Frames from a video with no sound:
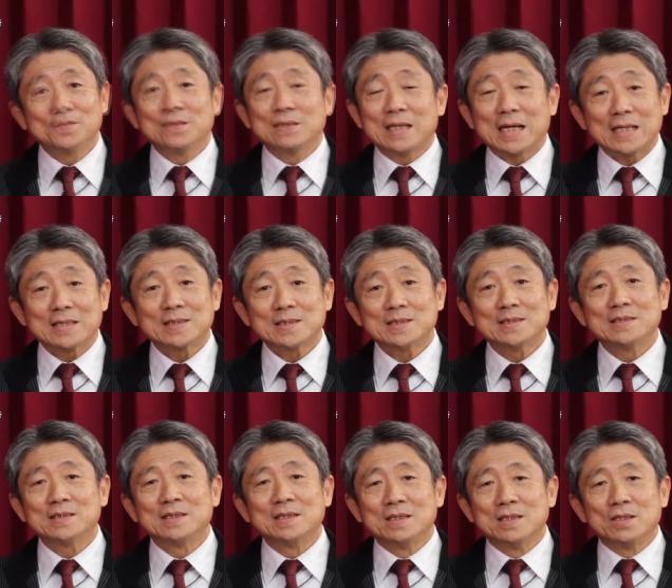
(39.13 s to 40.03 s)
他
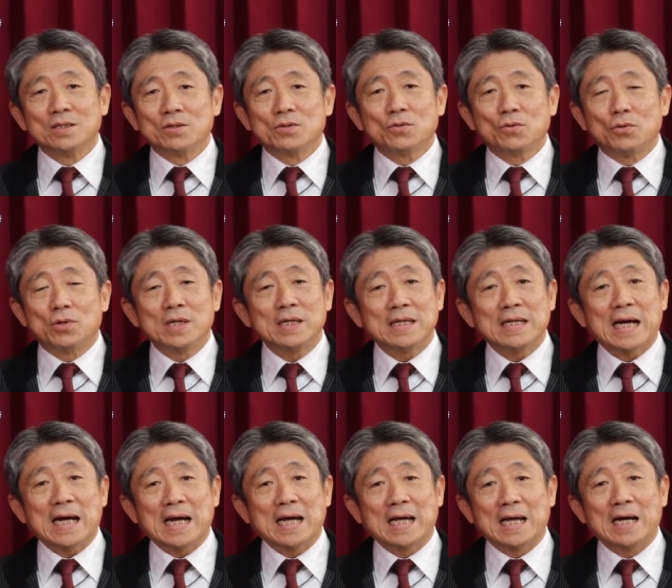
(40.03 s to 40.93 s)
是国立
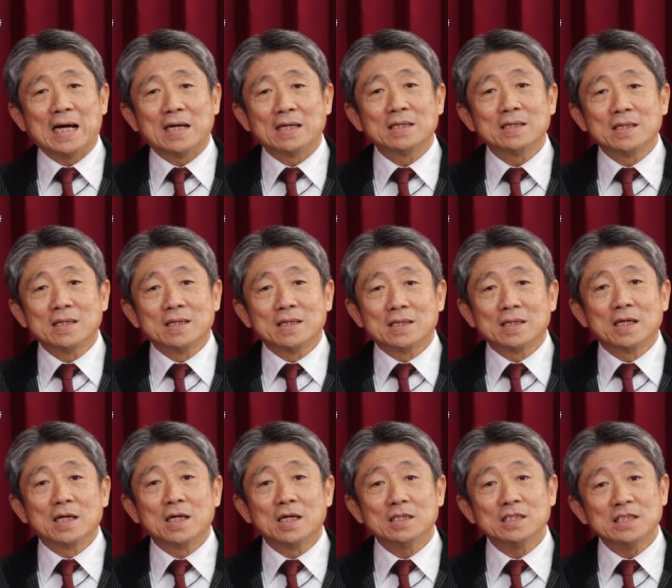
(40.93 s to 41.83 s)
海洋
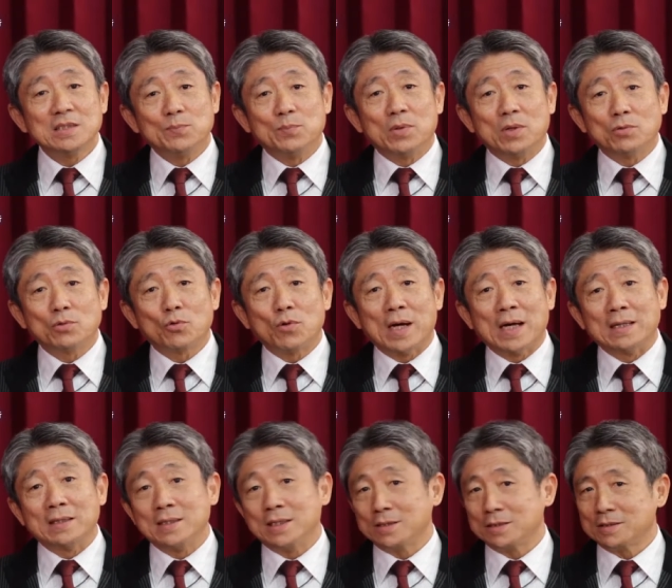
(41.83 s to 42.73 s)
科技博物馆，
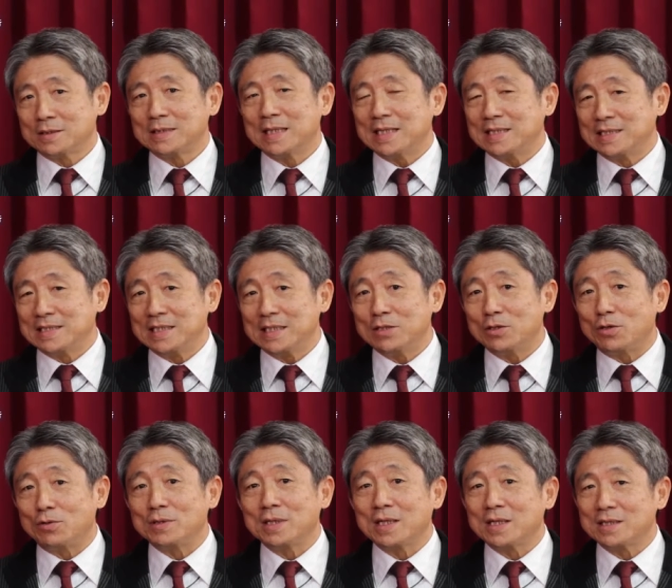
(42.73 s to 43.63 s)
也就是在基
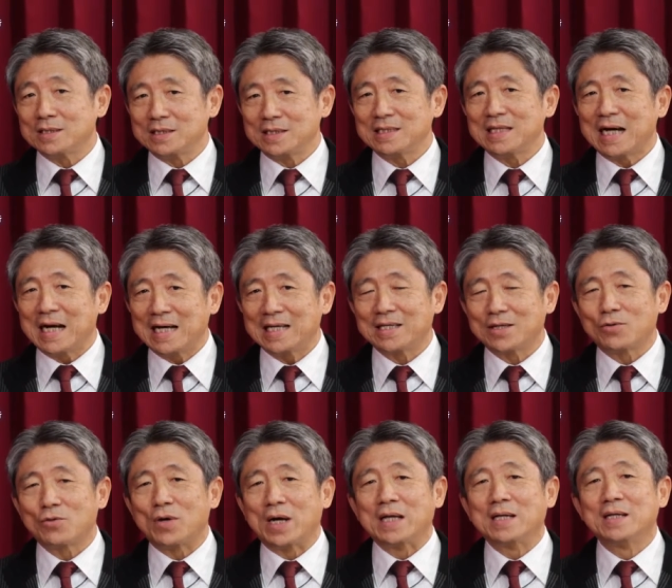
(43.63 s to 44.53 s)
隆那个新开的
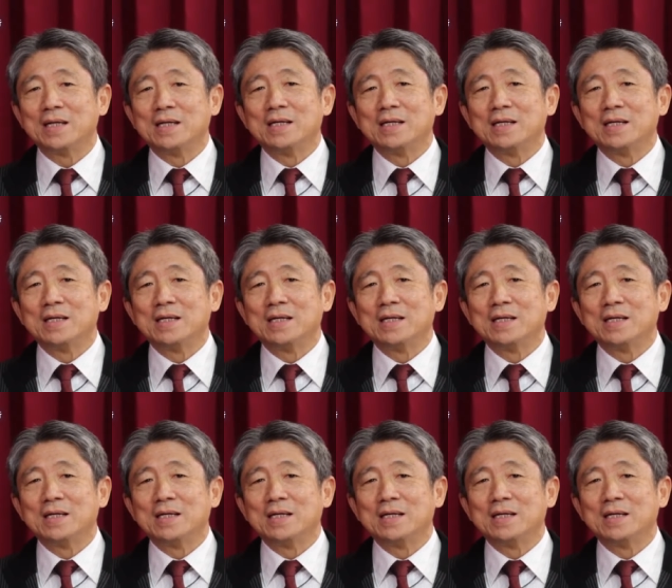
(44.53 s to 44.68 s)
馆